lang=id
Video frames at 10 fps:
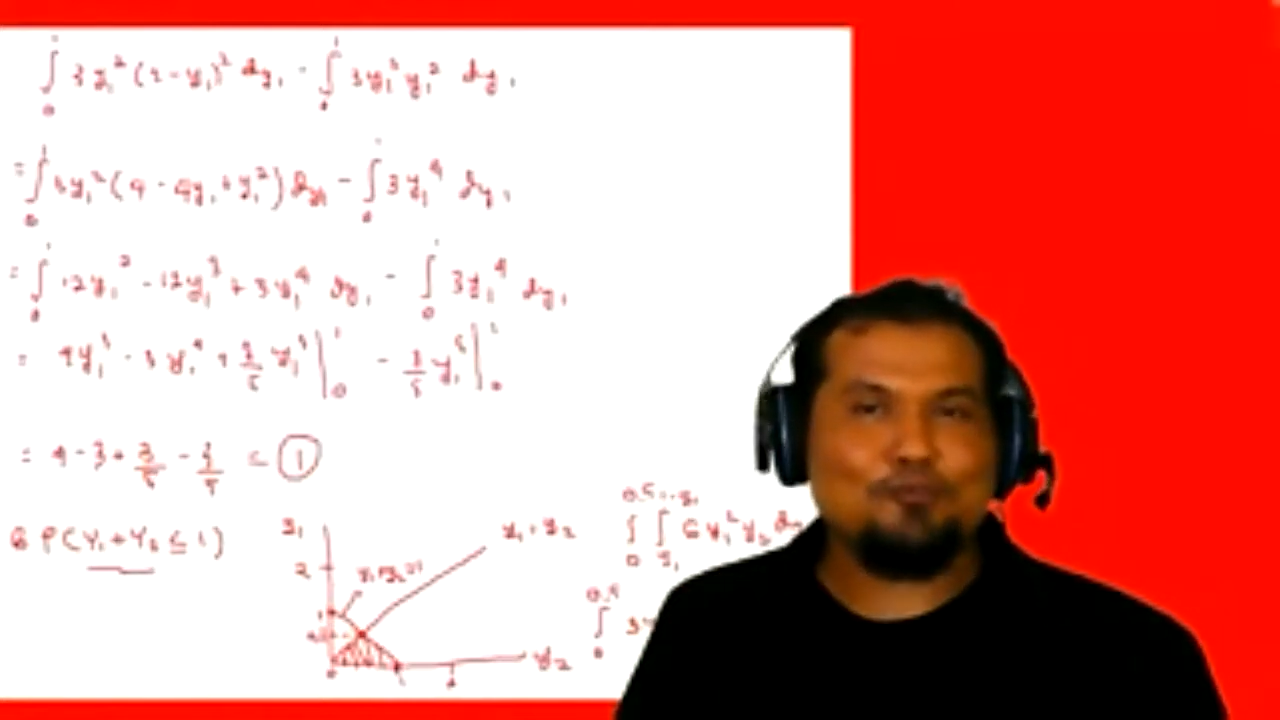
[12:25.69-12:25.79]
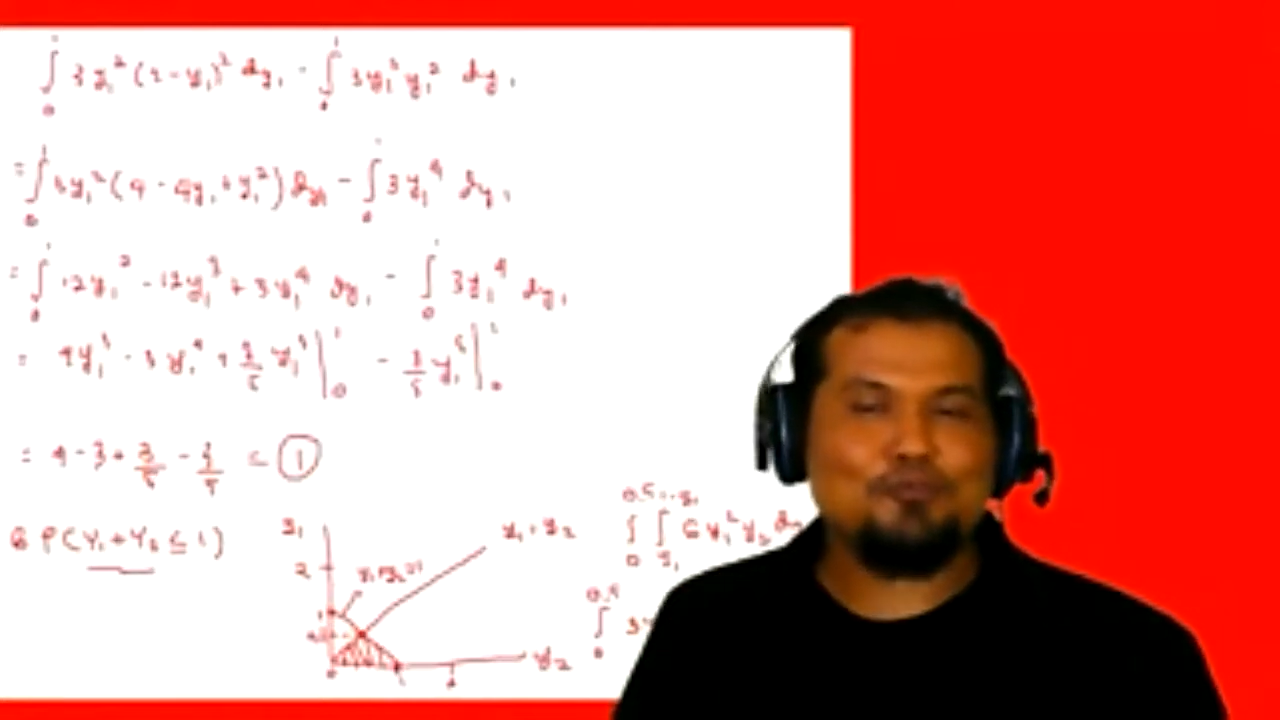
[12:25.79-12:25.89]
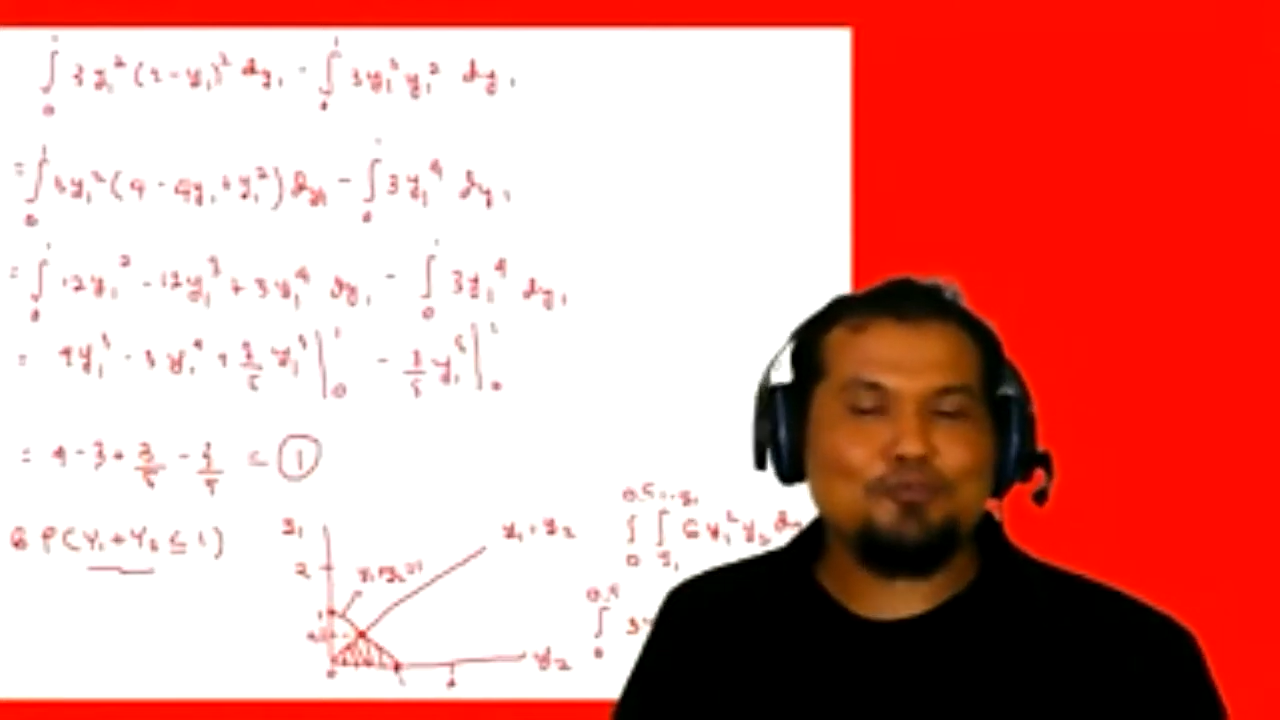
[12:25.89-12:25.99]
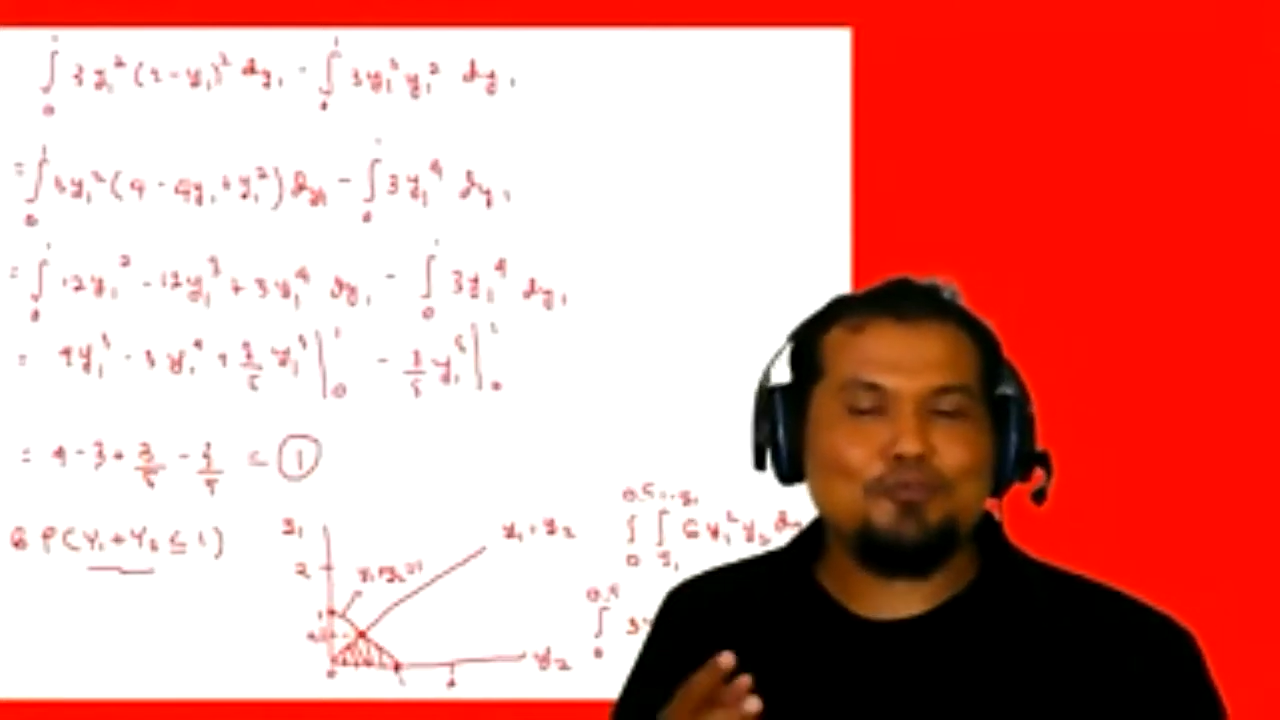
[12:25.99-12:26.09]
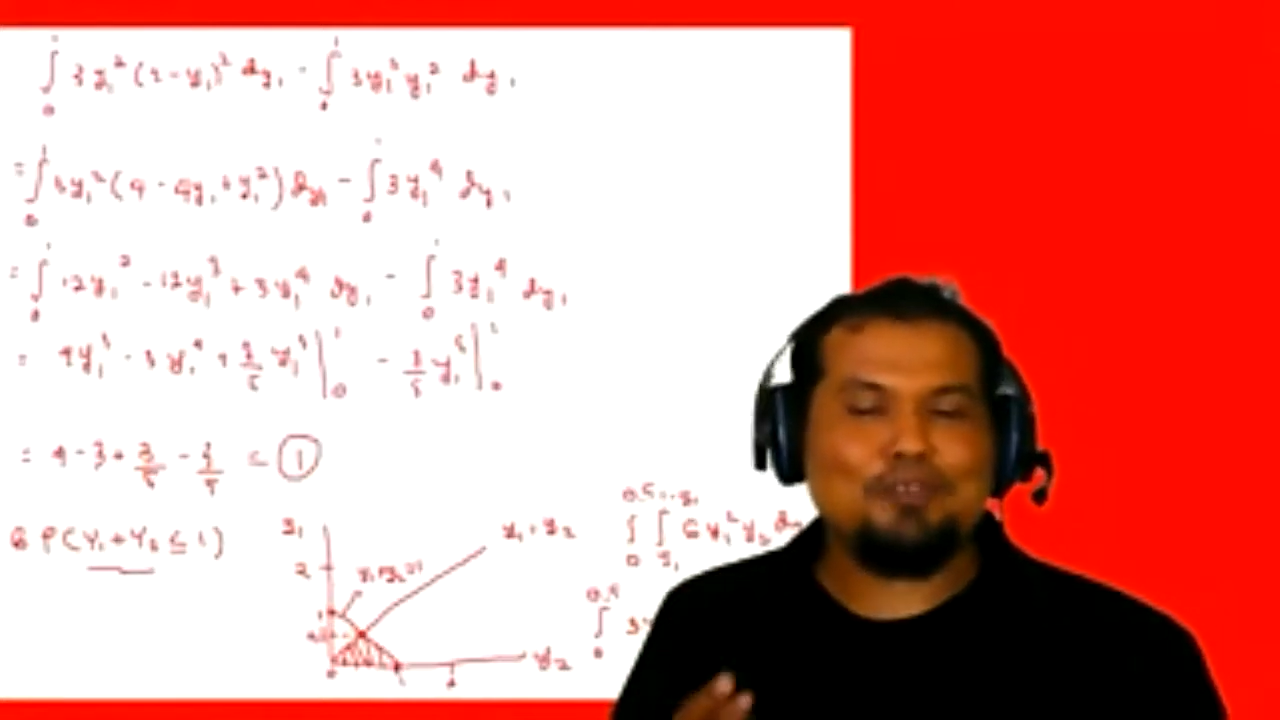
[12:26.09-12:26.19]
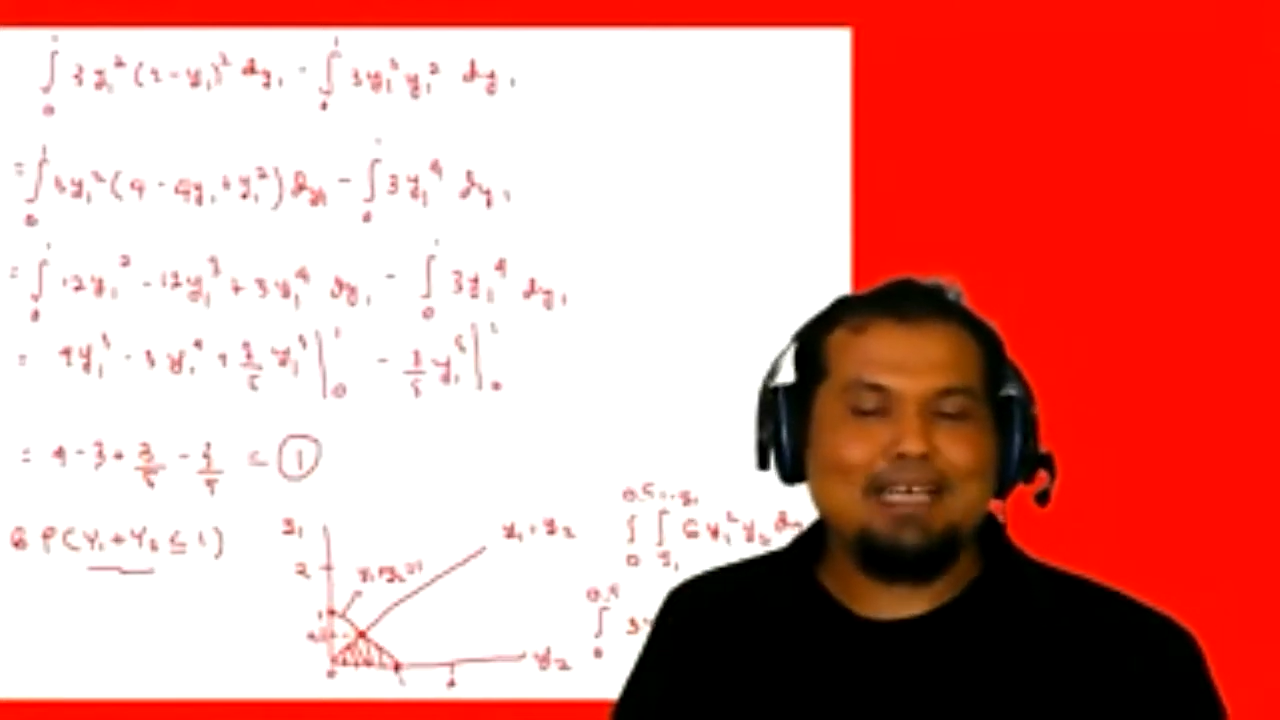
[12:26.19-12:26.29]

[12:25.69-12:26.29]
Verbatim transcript: untuk